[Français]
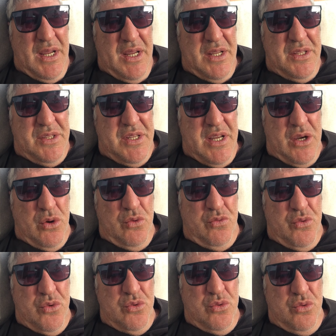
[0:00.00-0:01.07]
des
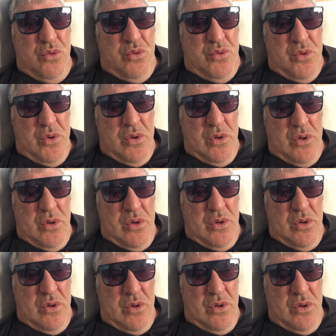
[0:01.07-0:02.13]
revenus
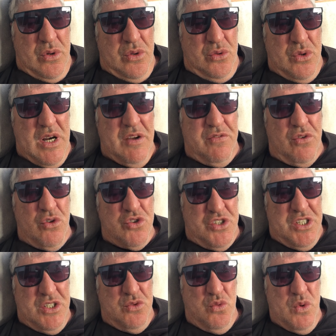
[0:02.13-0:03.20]
euh, de la
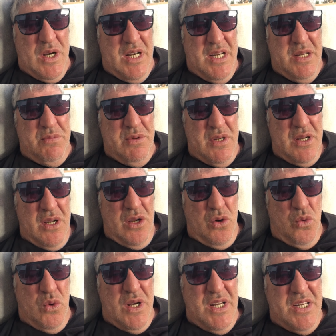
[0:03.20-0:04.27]
franchise Welly,
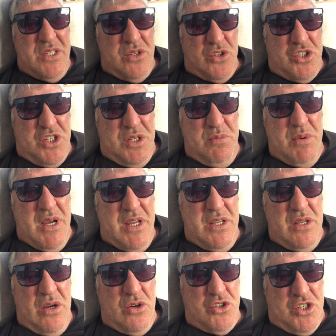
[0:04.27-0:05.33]
en
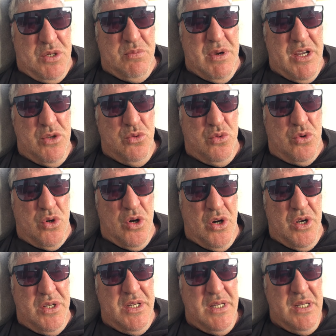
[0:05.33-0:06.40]
Shiba, Inu
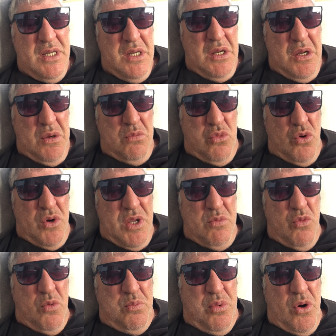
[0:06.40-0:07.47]
Coin. Bon, ils
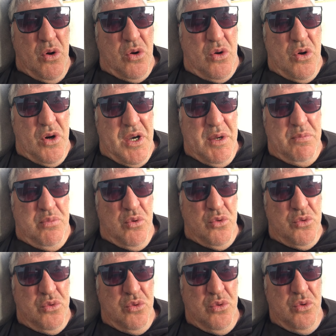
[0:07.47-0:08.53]
m'ont pas encore
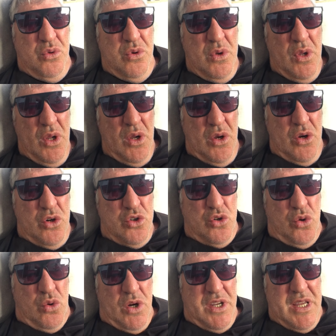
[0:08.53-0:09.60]
répondu. Je
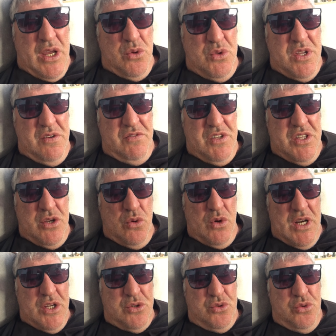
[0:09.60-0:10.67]
crois qu'il y a eu des vidéos
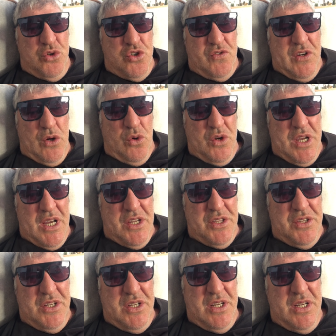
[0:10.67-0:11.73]
là-dessus. Je vais
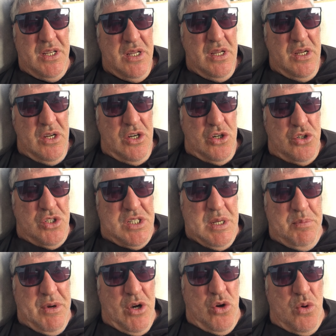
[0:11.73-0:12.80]
regarder. Je ne sais
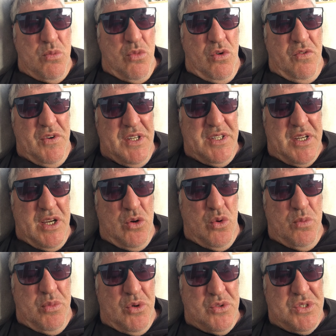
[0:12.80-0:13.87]
pas comment on va être
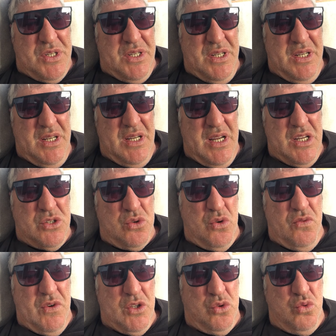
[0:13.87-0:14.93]
récompensé. Est-ce qu'on
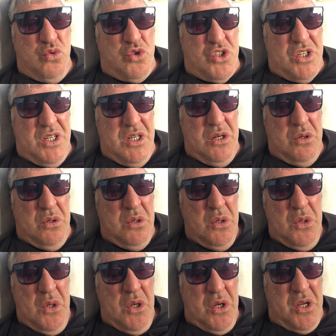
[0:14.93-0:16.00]
va toucher euh,
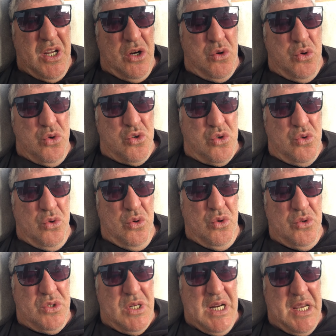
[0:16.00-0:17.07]
quelque
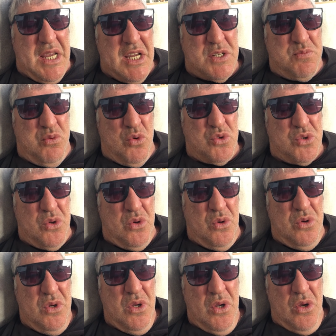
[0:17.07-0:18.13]
chose, les
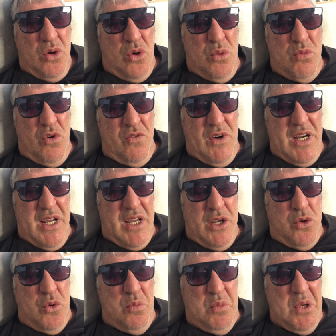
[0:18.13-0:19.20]
15% Comment on va les
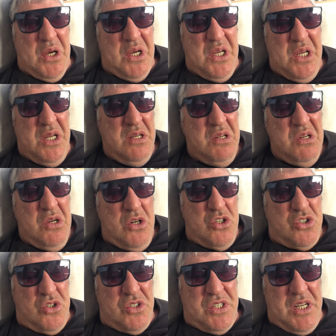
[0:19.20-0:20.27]
récupérer
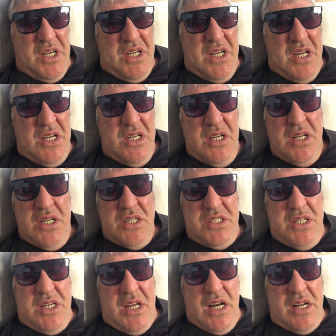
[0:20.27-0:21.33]
J'en sais rien.
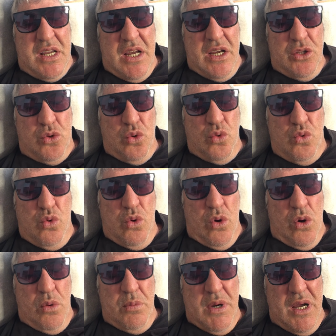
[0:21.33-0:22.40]
Si quelqu'un est au
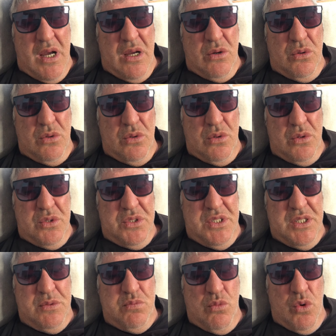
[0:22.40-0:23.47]
courant, ben, euh,
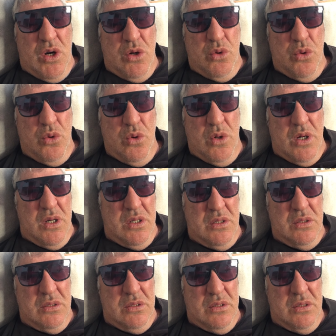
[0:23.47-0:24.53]
dites-moi-le. Hein,
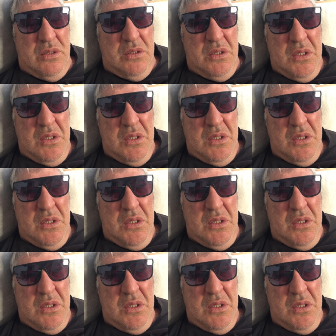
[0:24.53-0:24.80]
euh,